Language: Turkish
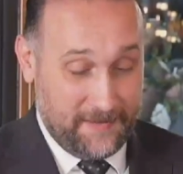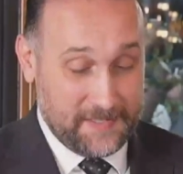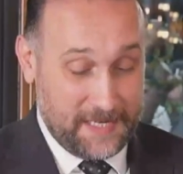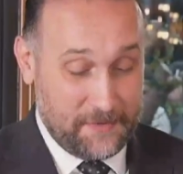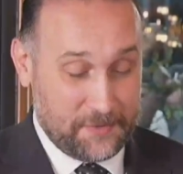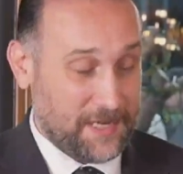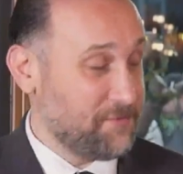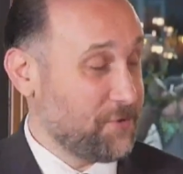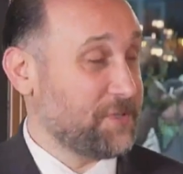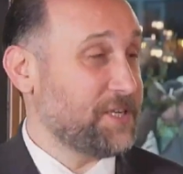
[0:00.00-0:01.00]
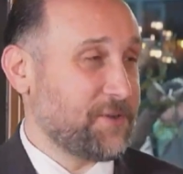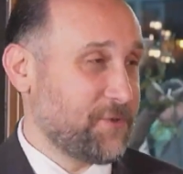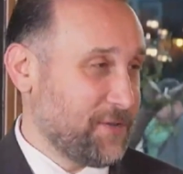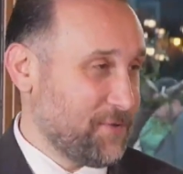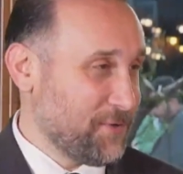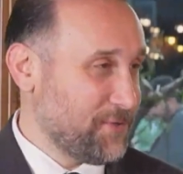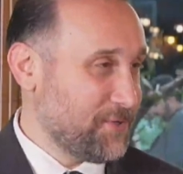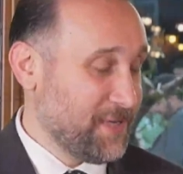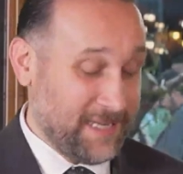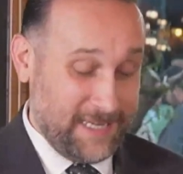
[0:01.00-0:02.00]
E, Sayın Özen çok teşekkür
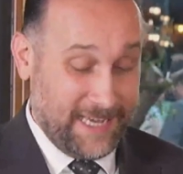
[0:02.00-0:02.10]
ediyoruz.